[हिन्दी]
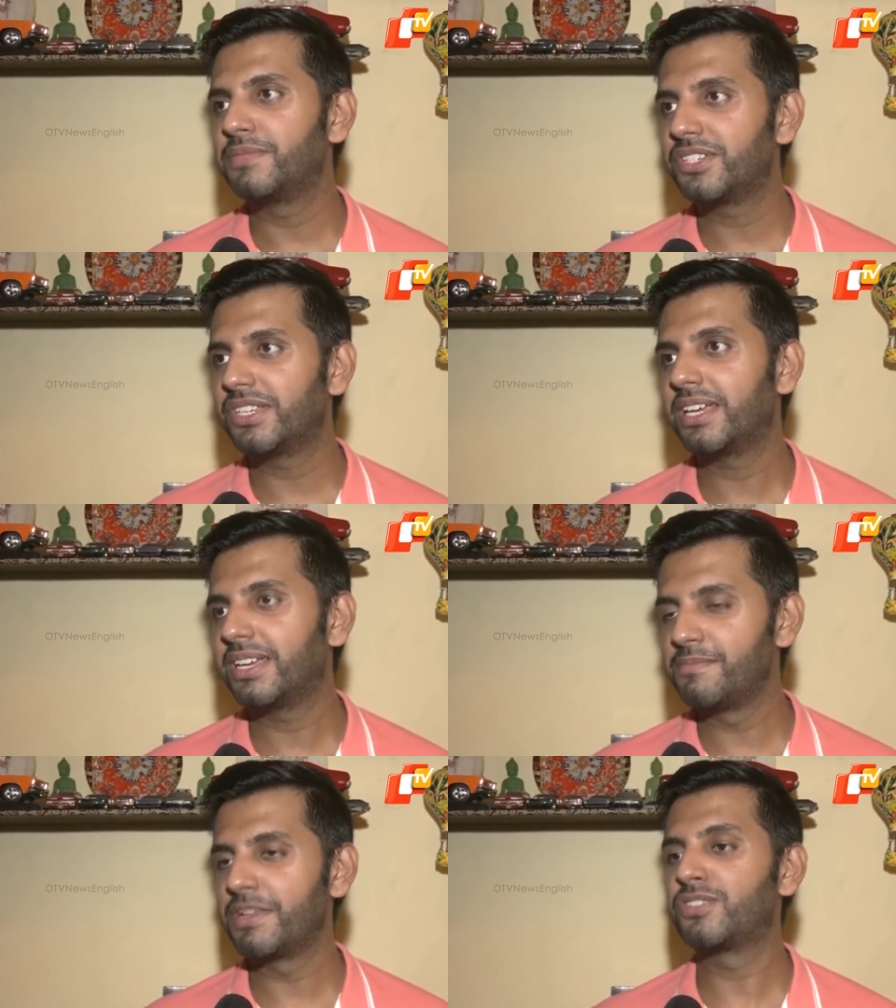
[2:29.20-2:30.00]

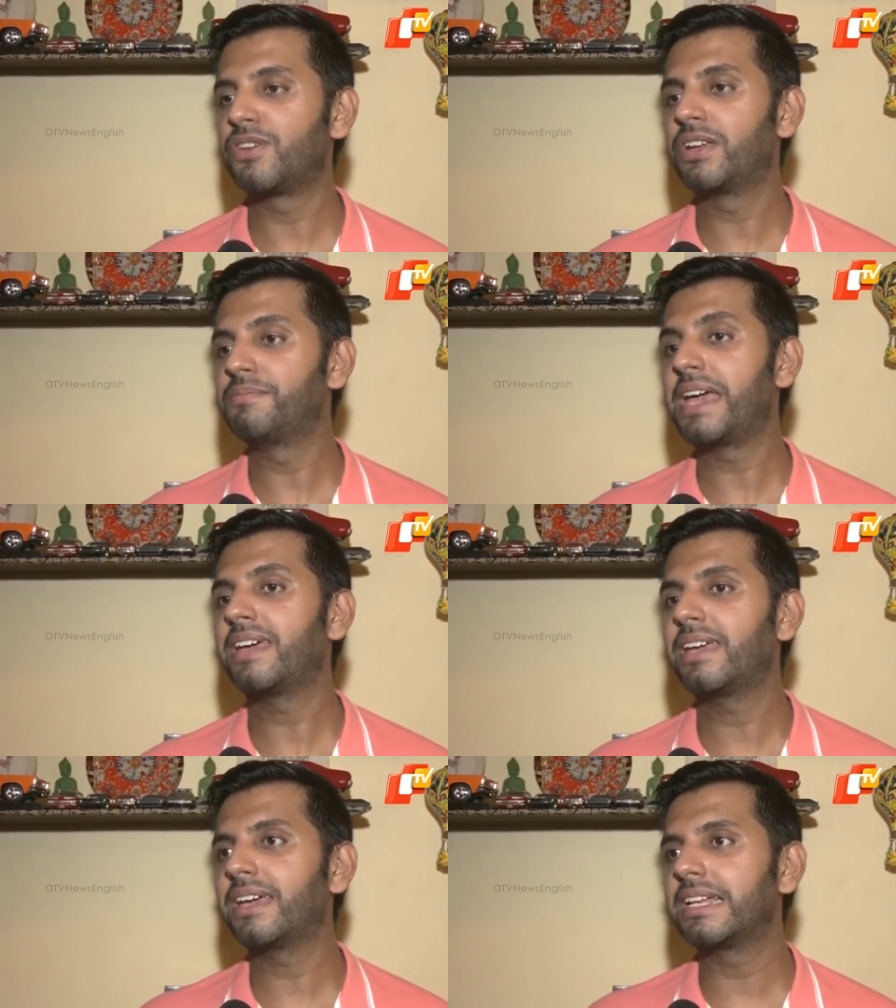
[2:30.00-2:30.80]
अभिषेक की मेच्योरिटी
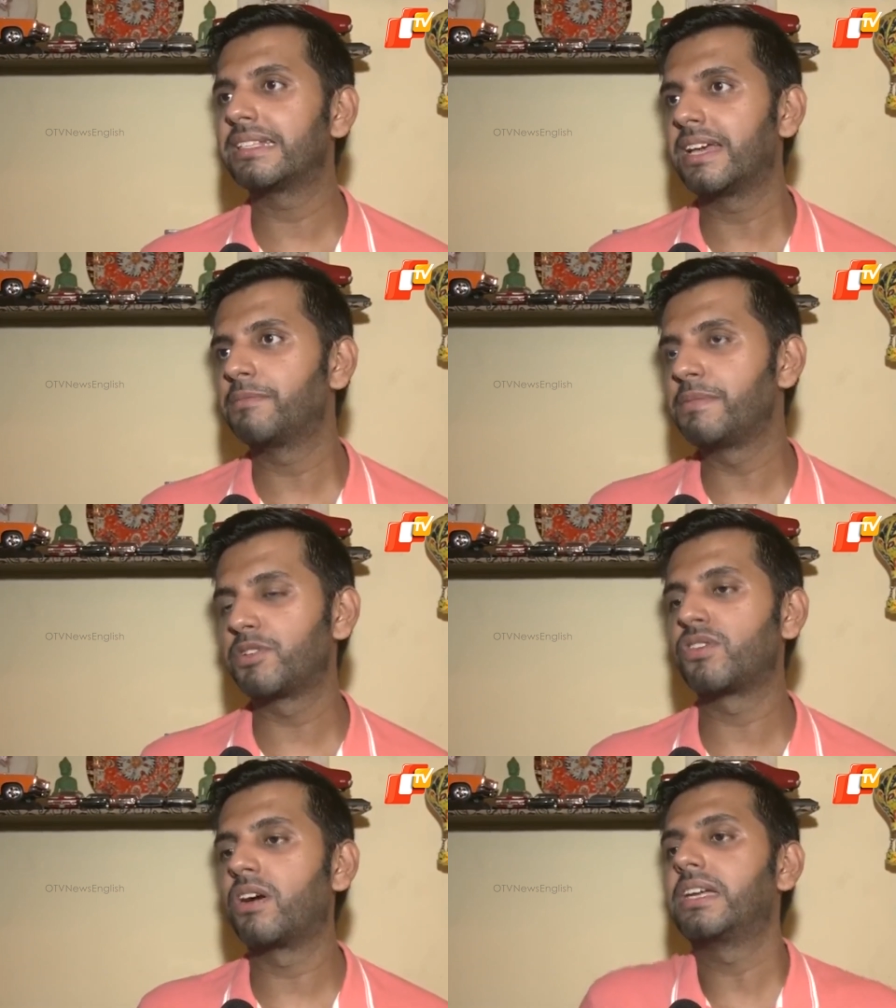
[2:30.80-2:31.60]
मैं एक इंसान में
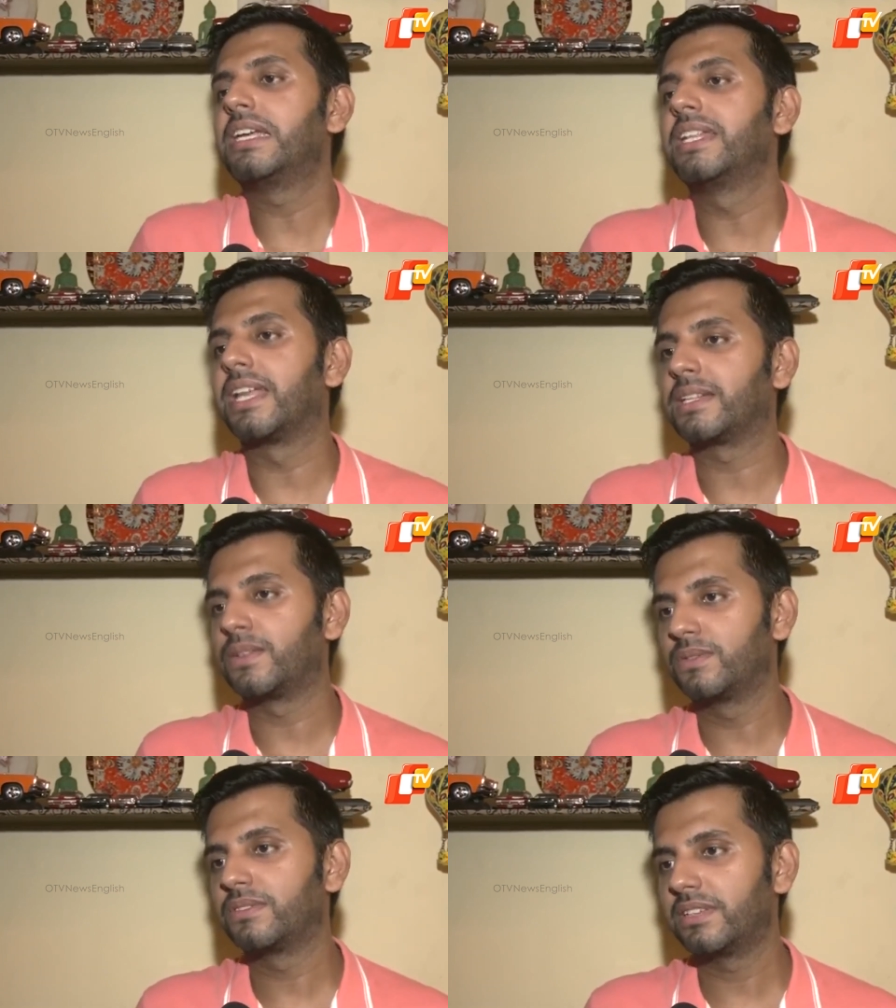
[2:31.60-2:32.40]
मेच्योरिटी देखता हूँ